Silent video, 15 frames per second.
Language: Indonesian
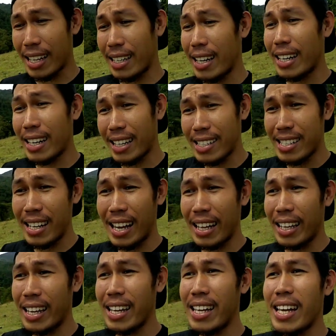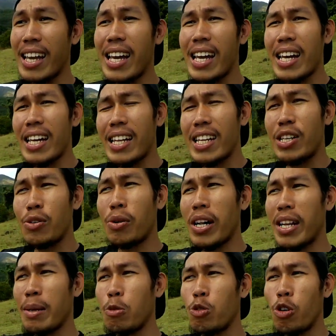datang ke sini lagi
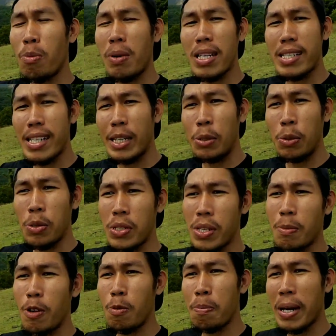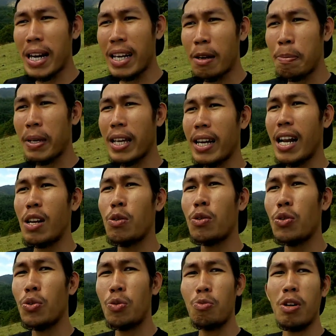2012 itu sebelum pernah kepikiran
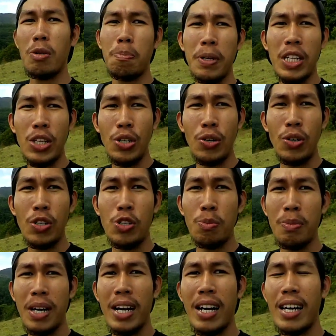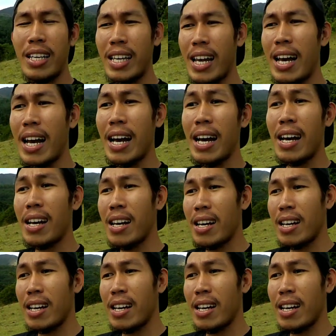untuk buat video Cuma ya